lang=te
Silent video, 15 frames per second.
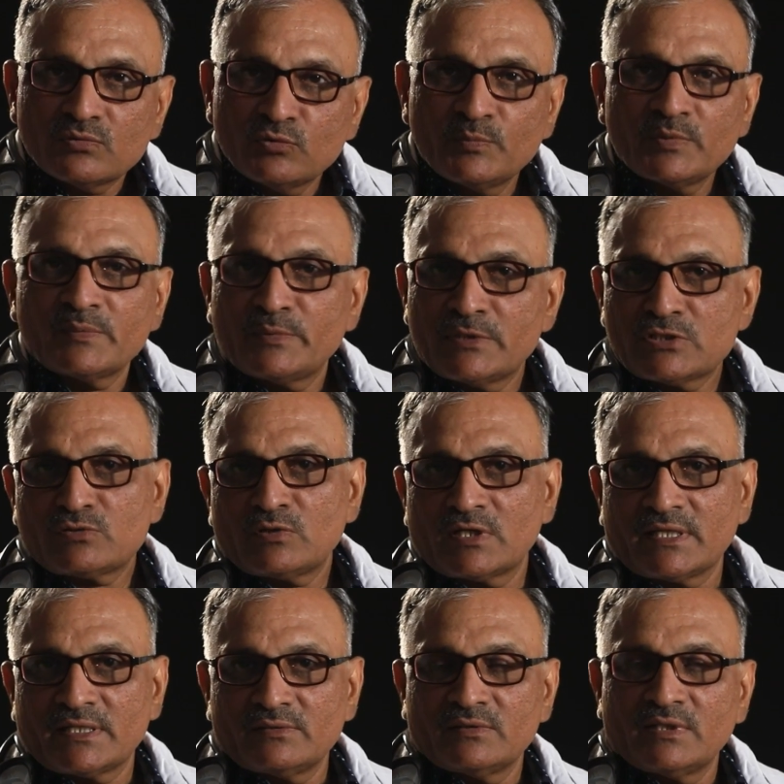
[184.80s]
ఊపిరి
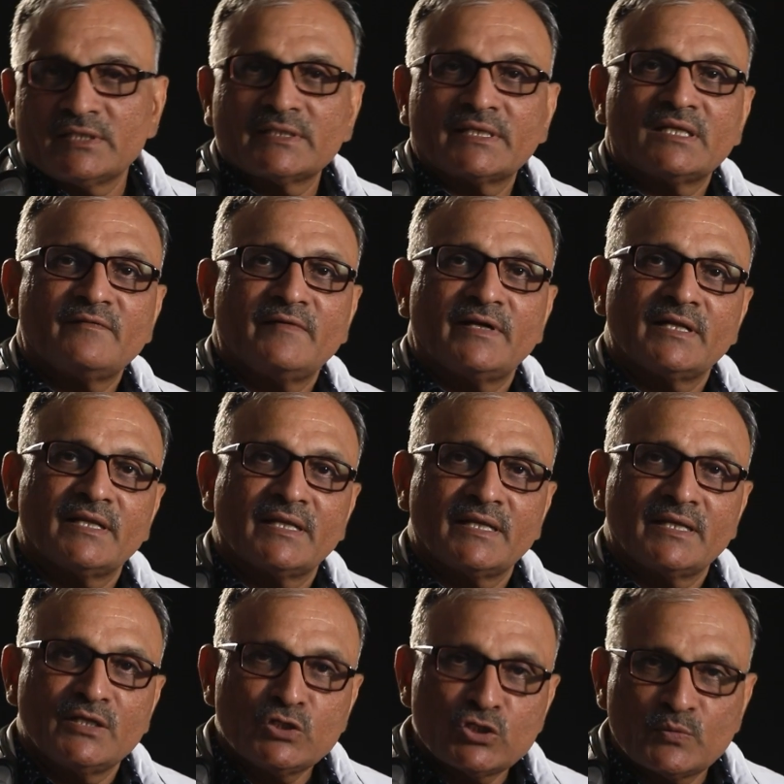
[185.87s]
పీల్చుకోవట్లేదు అందుకని వెంటనే
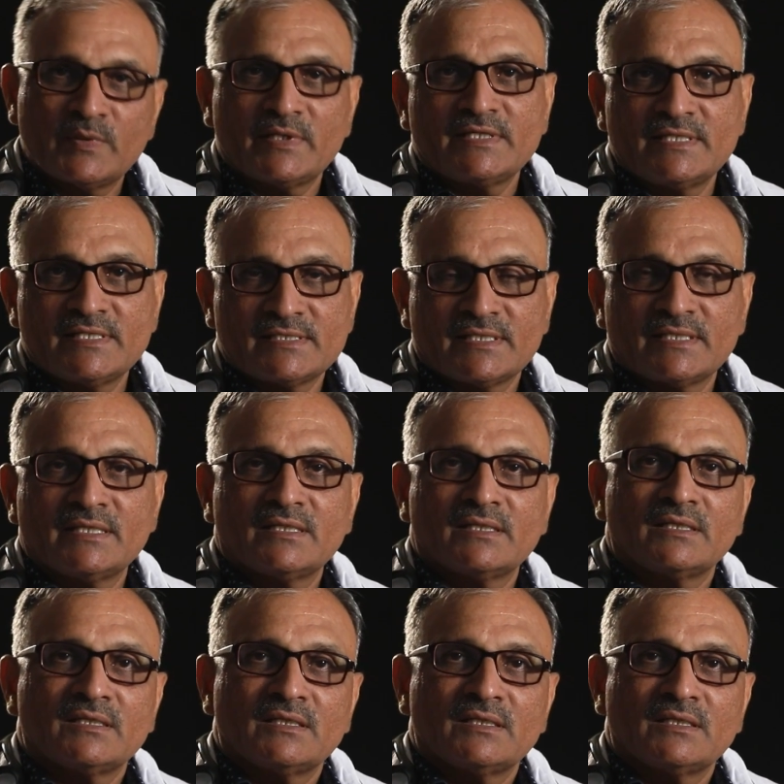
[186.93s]
ఇంజుబేట్ చేసి అంటే